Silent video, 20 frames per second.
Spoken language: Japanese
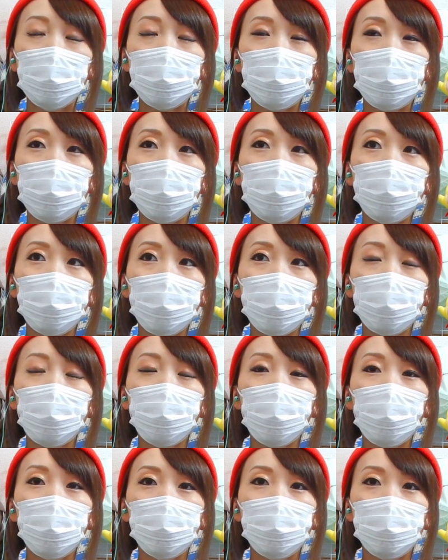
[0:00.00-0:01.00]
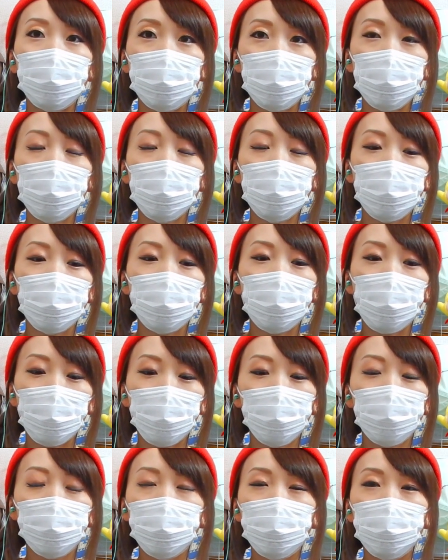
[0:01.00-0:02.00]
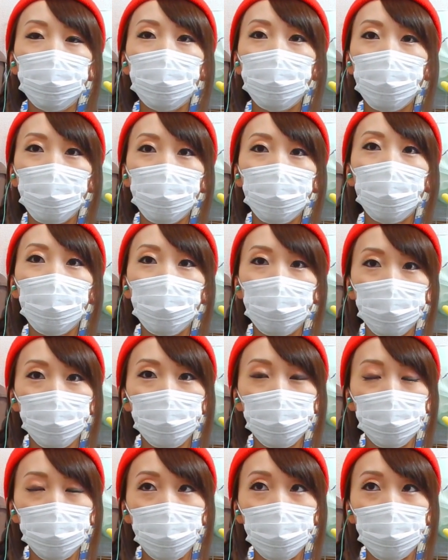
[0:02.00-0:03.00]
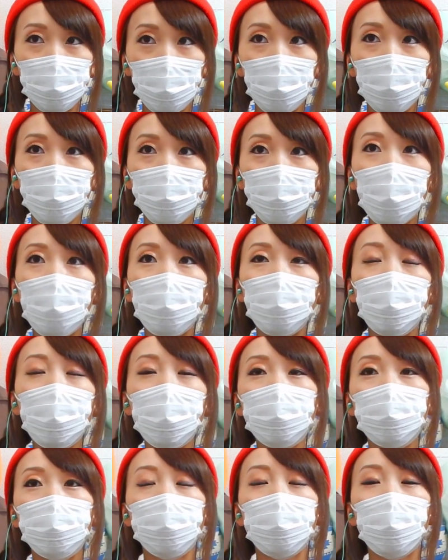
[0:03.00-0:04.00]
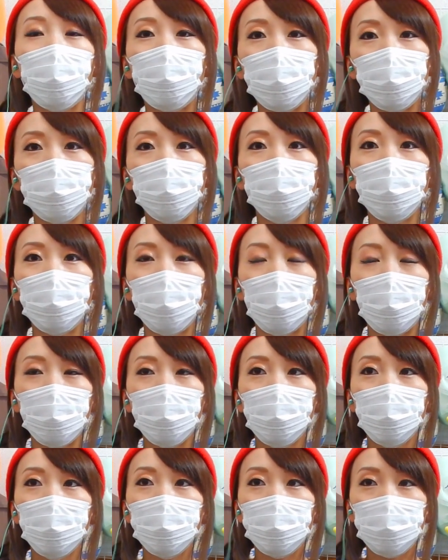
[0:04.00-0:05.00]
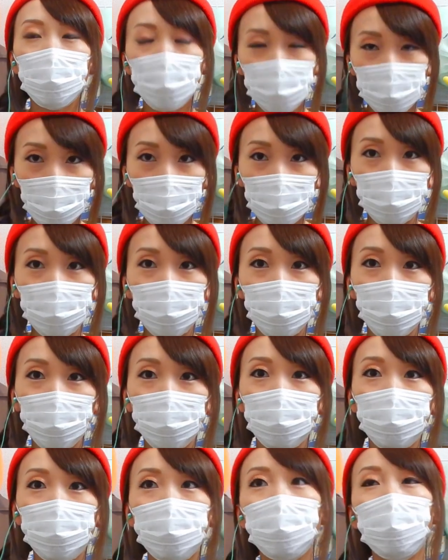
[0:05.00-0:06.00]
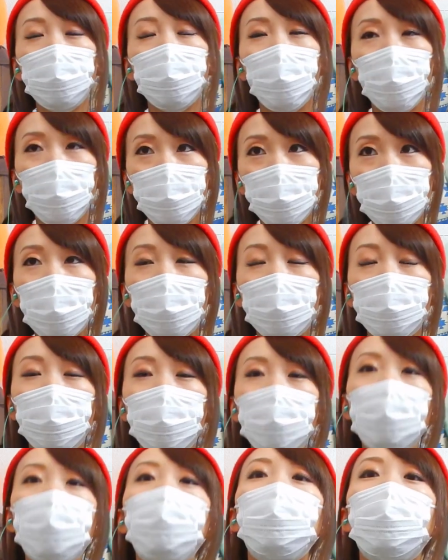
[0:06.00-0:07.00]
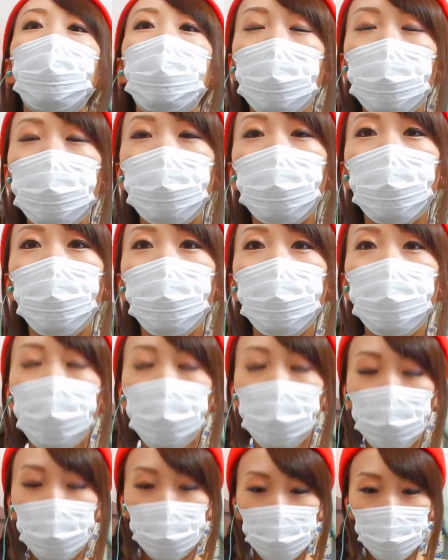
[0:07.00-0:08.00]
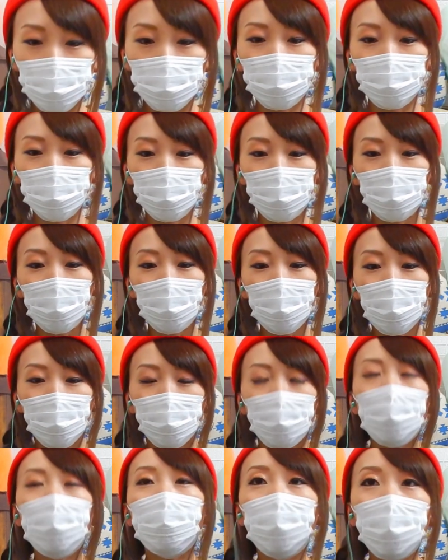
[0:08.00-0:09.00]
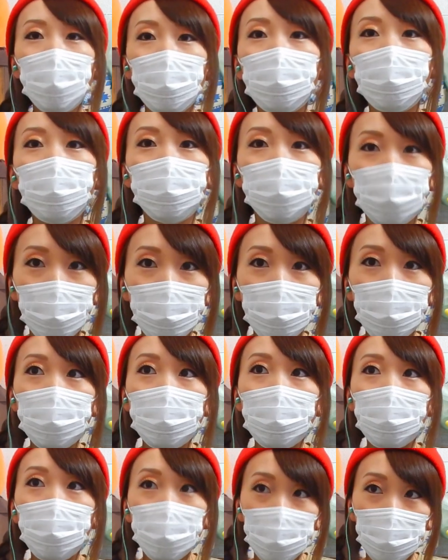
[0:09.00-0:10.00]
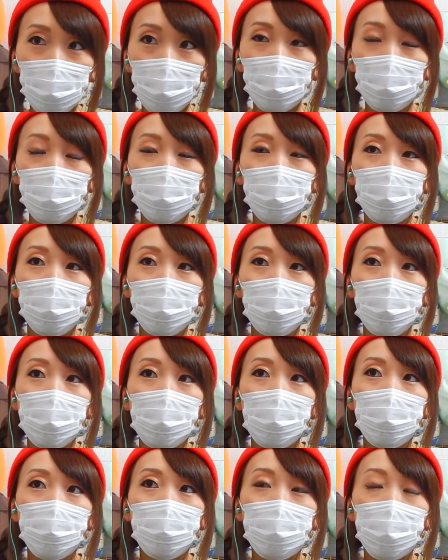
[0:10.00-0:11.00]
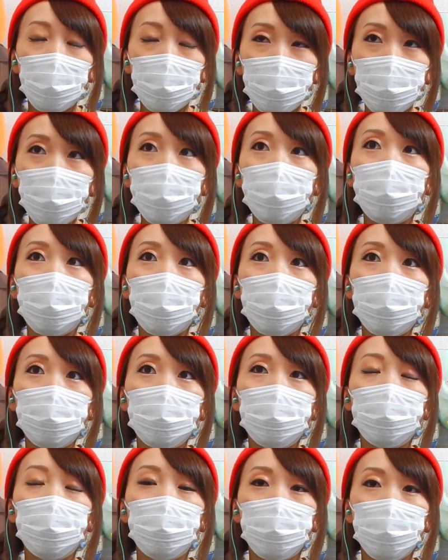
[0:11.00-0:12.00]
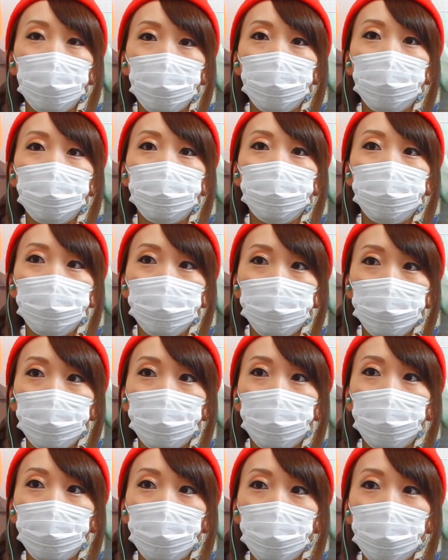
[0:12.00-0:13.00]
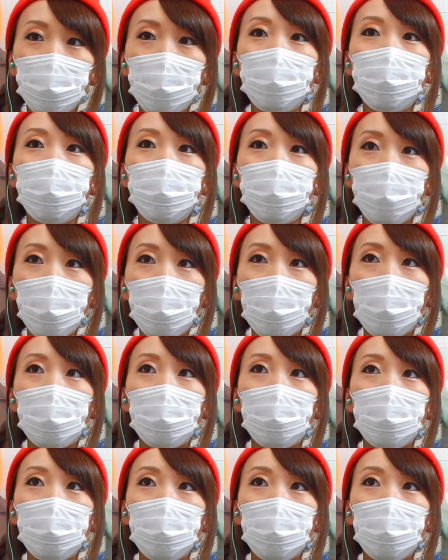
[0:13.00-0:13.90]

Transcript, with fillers: できるだけ毎日、1本ずつでも見れるようにしてて。まあ、見れるときはまとめて、ガッと4、5本見たりとかするんだけど、うん。まだまだでも序盤なわけ。まだまだ最初の方。うん。だけどね、